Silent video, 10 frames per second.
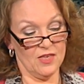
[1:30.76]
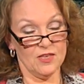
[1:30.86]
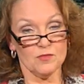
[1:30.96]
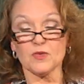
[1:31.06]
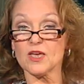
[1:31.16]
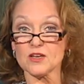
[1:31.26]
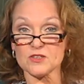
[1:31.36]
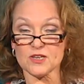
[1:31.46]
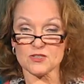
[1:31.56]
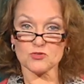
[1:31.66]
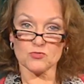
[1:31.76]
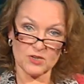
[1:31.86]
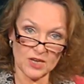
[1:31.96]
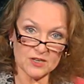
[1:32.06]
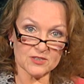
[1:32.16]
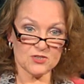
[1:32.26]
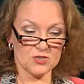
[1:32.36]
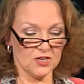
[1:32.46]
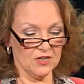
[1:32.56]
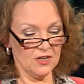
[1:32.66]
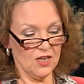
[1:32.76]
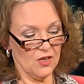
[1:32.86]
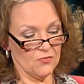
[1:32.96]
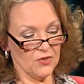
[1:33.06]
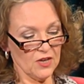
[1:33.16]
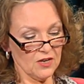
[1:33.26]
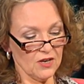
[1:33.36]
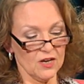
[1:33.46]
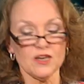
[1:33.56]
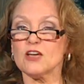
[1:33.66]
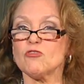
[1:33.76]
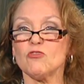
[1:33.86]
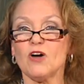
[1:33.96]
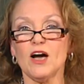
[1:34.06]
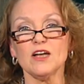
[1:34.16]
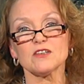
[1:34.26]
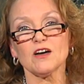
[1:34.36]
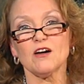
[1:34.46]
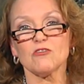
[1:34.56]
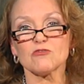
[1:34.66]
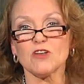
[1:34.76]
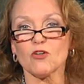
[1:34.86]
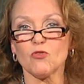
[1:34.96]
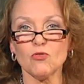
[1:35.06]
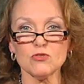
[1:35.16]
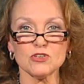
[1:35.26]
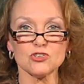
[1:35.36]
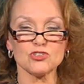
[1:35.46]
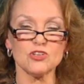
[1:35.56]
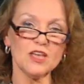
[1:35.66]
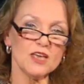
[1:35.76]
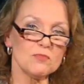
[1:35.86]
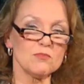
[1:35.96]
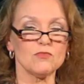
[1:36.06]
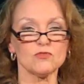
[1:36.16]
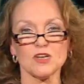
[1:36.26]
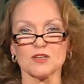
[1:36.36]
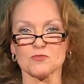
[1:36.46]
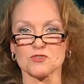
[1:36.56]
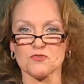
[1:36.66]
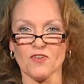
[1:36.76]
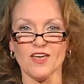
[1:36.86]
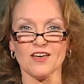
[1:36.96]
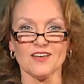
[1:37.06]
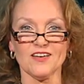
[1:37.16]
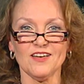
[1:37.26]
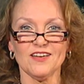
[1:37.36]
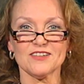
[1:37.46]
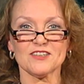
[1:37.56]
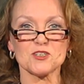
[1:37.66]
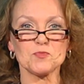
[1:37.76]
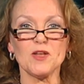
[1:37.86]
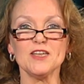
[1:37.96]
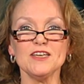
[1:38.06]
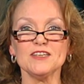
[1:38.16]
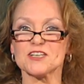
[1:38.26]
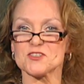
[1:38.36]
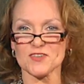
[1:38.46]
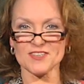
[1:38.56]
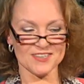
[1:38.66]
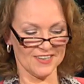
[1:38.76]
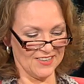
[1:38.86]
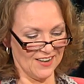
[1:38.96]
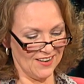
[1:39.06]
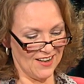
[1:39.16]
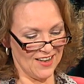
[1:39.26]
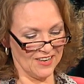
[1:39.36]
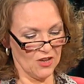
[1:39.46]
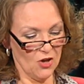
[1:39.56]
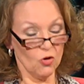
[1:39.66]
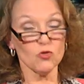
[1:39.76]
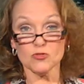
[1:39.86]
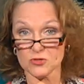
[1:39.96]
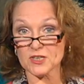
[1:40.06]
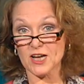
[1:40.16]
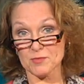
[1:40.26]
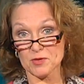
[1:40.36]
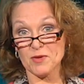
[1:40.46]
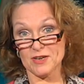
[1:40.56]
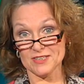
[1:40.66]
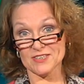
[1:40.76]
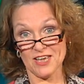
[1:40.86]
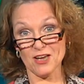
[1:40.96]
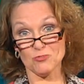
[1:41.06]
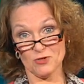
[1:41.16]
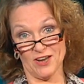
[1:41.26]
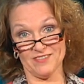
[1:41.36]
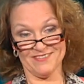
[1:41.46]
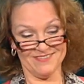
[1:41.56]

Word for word: Im Gegensatz zu deren Stil fingen Kaleko heiter und lakonisch Leben und Atmosphäre des Berlin der 20er Jahre ein. Und sie kam in Berlin sehr gut an.